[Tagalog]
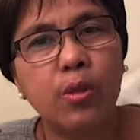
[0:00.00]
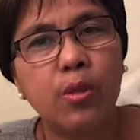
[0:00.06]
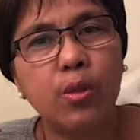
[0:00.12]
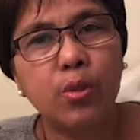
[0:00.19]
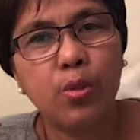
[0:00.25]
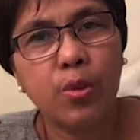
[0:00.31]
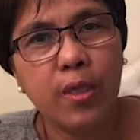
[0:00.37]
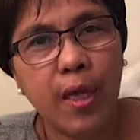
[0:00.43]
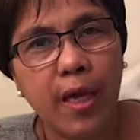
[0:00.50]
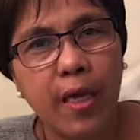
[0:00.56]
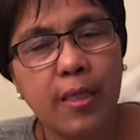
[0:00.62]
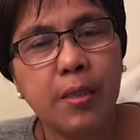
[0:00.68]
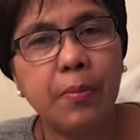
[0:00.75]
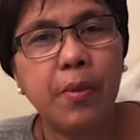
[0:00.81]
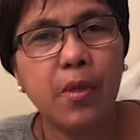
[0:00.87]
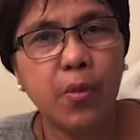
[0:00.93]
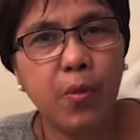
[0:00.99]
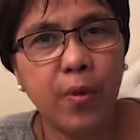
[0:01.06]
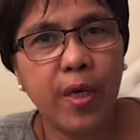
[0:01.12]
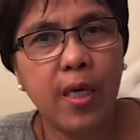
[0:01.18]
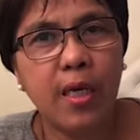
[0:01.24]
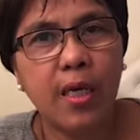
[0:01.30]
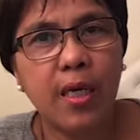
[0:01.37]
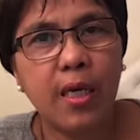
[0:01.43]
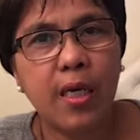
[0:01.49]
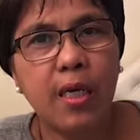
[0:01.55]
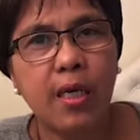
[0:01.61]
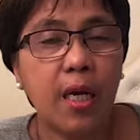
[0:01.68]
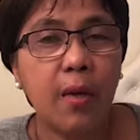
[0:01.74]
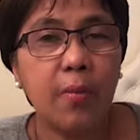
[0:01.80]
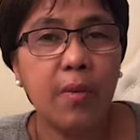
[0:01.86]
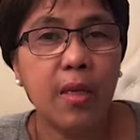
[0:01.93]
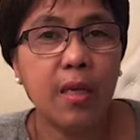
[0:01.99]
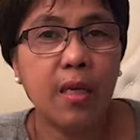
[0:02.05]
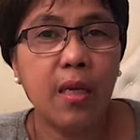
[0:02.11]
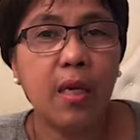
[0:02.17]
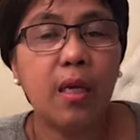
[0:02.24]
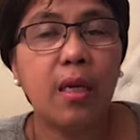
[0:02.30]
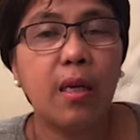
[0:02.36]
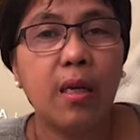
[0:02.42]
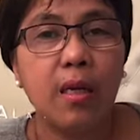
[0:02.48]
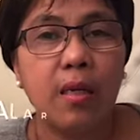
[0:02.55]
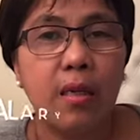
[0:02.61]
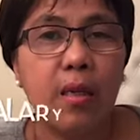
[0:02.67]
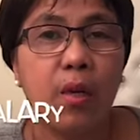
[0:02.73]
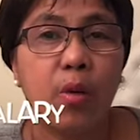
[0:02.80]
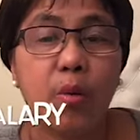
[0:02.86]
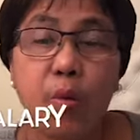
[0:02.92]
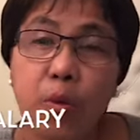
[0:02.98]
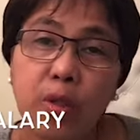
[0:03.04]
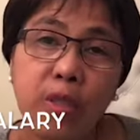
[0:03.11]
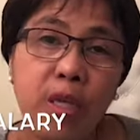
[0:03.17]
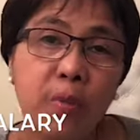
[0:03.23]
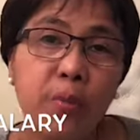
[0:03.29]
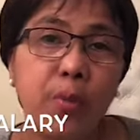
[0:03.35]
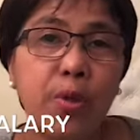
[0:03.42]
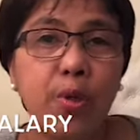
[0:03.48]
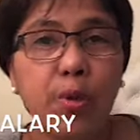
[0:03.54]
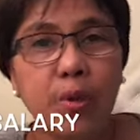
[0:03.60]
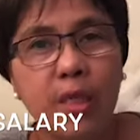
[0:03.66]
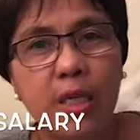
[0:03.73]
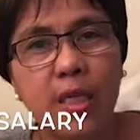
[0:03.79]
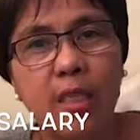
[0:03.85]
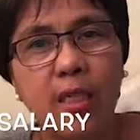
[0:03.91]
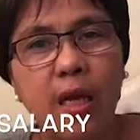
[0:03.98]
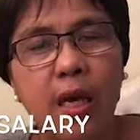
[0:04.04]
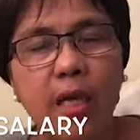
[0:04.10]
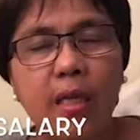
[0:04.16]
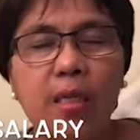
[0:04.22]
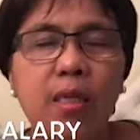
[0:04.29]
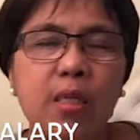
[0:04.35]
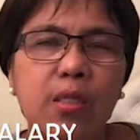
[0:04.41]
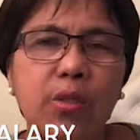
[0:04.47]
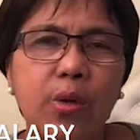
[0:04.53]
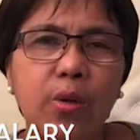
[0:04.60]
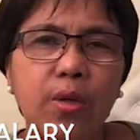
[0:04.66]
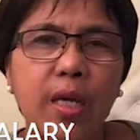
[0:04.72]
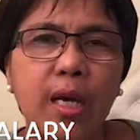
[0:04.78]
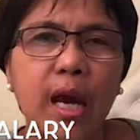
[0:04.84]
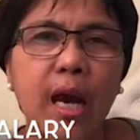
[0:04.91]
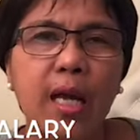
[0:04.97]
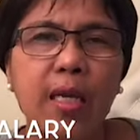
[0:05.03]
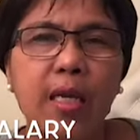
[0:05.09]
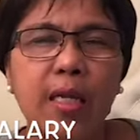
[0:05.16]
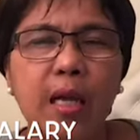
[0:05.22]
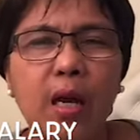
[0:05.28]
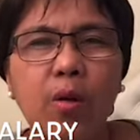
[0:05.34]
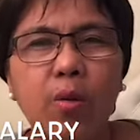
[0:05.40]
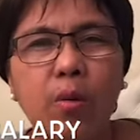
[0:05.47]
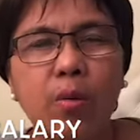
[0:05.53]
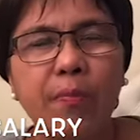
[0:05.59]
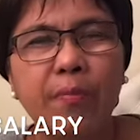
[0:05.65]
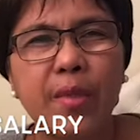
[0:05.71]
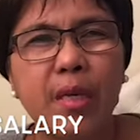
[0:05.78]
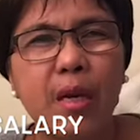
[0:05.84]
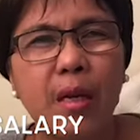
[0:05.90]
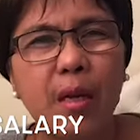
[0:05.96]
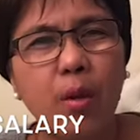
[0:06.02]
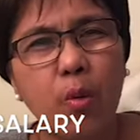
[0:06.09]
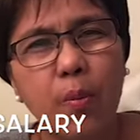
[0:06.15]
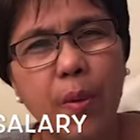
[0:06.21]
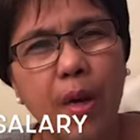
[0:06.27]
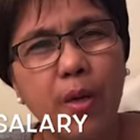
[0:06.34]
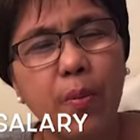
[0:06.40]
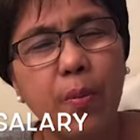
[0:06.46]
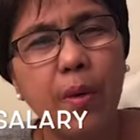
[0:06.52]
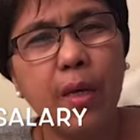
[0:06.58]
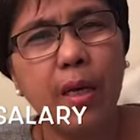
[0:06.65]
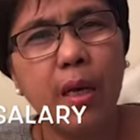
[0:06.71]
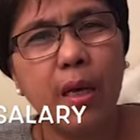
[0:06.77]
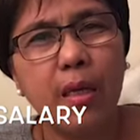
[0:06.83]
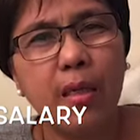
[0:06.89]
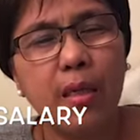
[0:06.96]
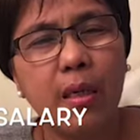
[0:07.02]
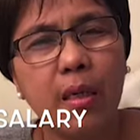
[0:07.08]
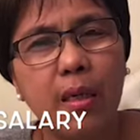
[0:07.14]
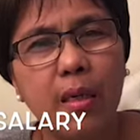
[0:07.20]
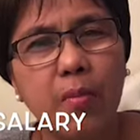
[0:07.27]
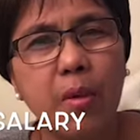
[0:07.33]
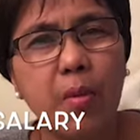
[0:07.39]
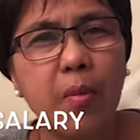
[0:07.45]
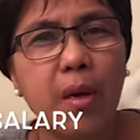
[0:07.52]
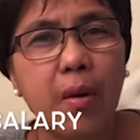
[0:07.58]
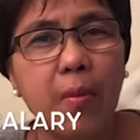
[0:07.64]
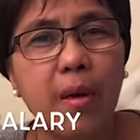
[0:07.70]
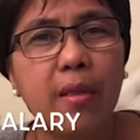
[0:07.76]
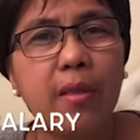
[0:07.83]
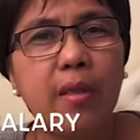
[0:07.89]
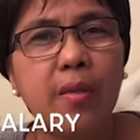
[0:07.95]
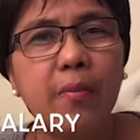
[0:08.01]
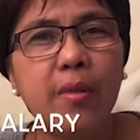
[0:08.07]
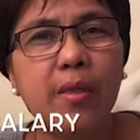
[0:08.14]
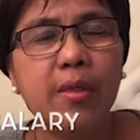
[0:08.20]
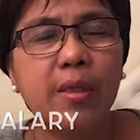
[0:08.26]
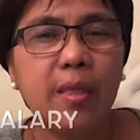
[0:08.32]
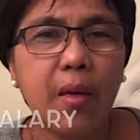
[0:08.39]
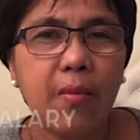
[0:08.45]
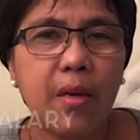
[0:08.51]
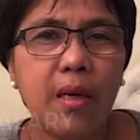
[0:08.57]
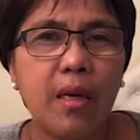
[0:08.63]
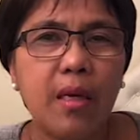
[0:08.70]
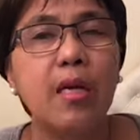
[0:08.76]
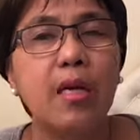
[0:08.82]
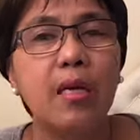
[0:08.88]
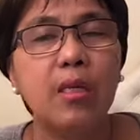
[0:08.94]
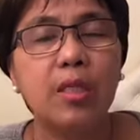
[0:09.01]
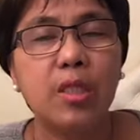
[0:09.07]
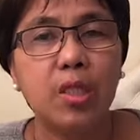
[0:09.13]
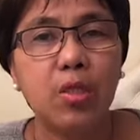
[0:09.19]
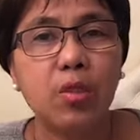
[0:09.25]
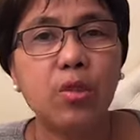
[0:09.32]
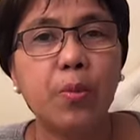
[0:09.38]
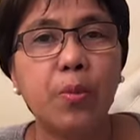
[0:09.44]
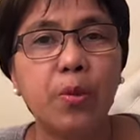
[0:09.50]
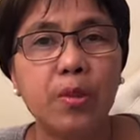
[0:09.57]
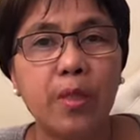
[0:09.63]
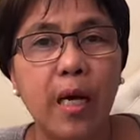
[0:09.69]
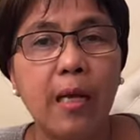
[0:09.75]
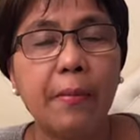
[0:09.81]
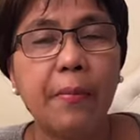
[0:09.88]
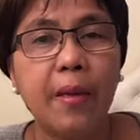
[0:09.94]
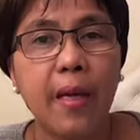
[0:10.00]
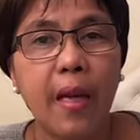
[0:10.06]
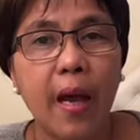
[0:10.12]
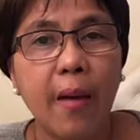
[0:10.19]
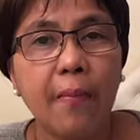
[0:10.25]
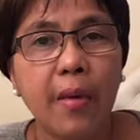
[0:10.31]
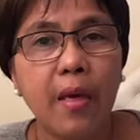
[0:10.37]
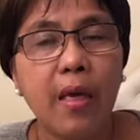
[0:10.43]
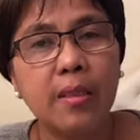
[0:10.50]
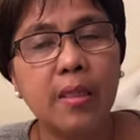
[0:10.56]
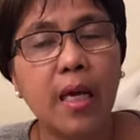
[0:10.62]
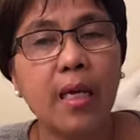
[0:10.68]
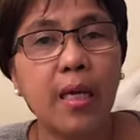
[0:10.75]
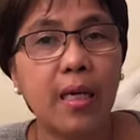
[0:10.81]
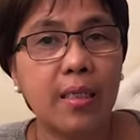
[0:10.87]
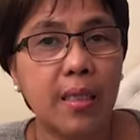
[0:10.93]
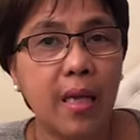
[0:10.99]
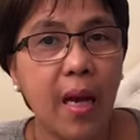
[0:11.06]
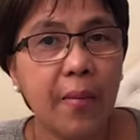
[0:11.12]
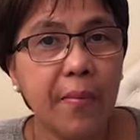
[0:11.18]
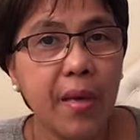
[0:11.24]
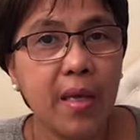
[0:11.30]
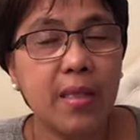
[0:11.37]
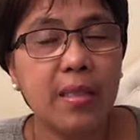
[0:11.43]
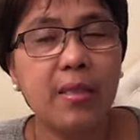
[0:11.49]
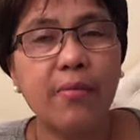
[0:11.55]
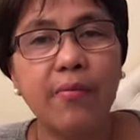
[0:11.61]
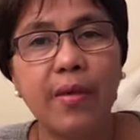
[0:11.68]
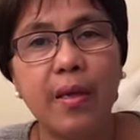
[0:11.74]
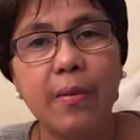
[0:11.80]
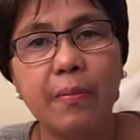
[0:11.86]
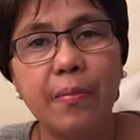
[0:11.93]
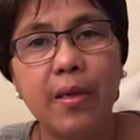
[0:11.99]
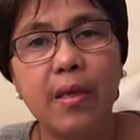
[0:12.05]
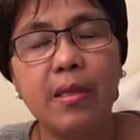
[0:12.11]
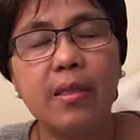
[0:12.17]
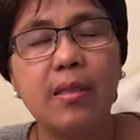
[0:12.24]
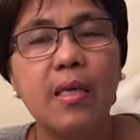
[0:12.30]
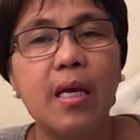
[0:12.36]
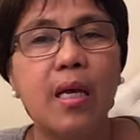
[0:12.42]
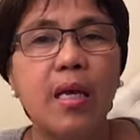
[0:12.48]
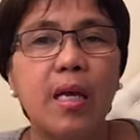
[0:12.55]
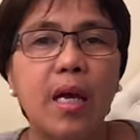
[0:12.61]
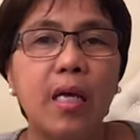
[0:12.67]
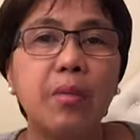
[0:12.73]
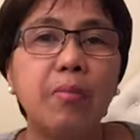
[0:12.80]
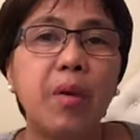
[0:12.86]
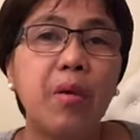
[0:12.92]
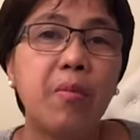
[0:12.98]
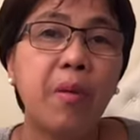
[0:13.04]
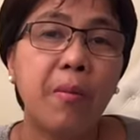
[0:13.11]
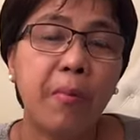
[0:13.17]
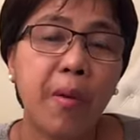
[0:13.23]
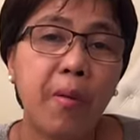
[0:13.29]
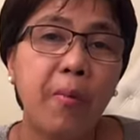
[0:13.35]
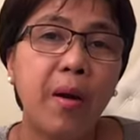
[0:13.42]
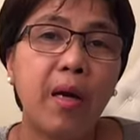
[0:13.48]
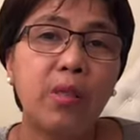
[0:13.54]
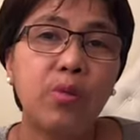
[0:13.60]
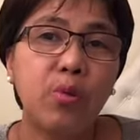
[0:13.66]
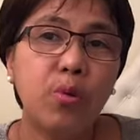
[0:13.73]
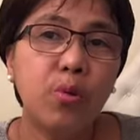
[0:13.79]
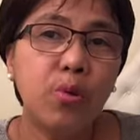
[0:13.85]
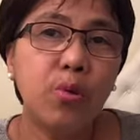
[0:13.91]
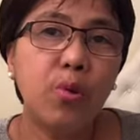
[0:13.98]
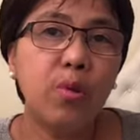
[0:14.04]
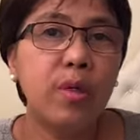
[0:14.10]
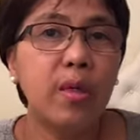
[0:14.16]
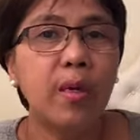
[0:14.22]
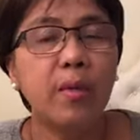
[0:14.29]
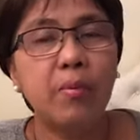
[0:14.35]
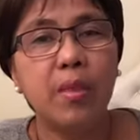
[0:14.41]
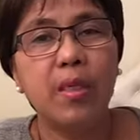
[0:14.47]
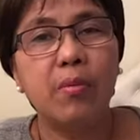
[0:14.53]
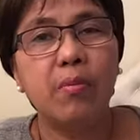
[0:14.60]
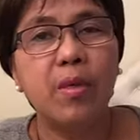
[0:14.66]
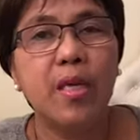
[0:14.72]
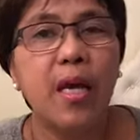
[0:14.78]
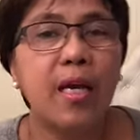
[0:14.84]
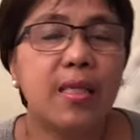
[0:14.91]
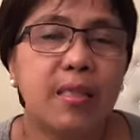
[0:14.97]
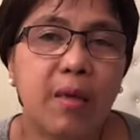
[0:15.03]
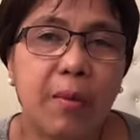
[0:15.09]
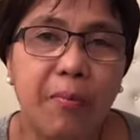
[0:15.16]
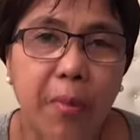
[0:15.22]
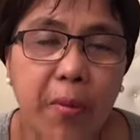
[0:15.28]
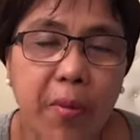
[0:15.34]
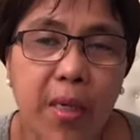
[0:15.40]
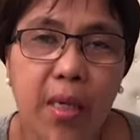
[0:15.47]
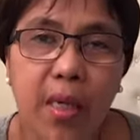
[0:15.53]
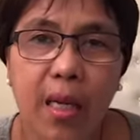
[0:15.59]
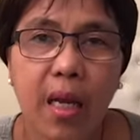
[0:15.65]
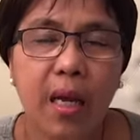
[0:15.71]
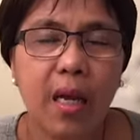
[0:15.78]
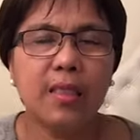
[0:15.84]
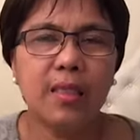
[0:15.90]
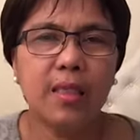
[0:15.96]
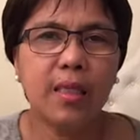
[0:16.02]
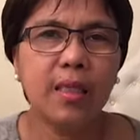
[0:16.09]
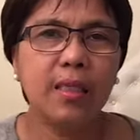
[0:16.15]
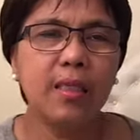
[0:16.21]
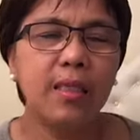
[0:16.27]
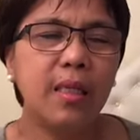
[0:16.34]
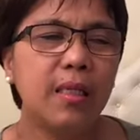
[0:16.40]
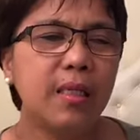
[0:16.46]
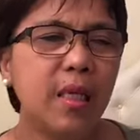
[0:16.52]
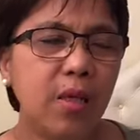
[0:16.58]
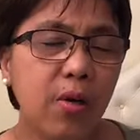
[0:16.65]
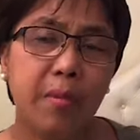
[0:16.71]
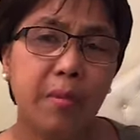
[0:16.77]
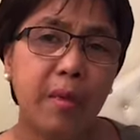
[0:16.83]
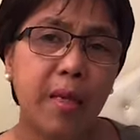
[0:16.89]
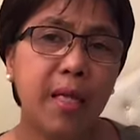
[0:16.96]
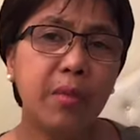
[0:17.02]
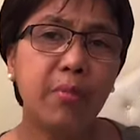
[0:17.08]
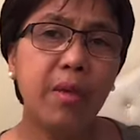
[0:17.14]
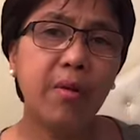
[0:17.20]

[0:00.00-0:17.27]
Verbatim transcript: 2 days per week. Meaning, kumunti po yung kita. So nag-aalala ako, naku paano ba yan? Eh, may mga monthly bills kami, sinusuportahan pa namin, anak namin sa Philippines, at may iba pang mga tulong na binibigay sa pamilya the Lord let me